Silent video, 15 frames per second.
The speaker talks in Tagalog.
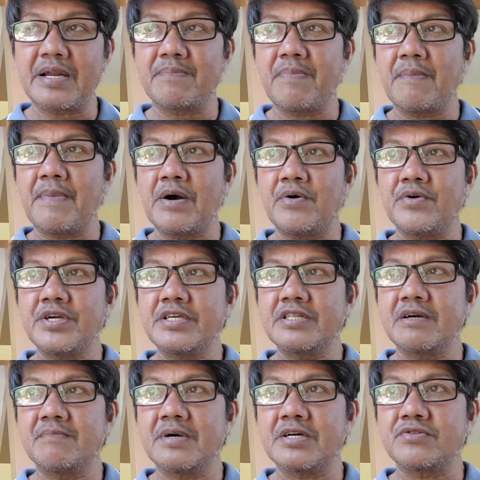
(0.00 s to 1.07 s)
para
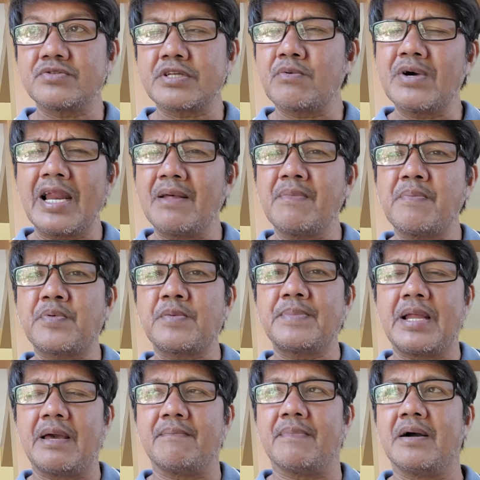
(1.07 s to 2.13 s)
pabanguhin ang mga Duterte. Wala namang
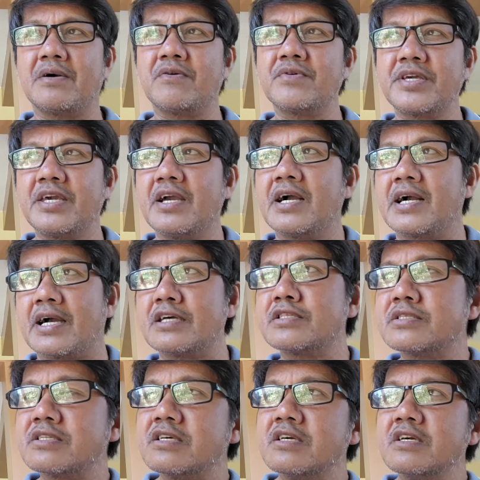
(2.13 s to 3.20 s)
problema kung iangat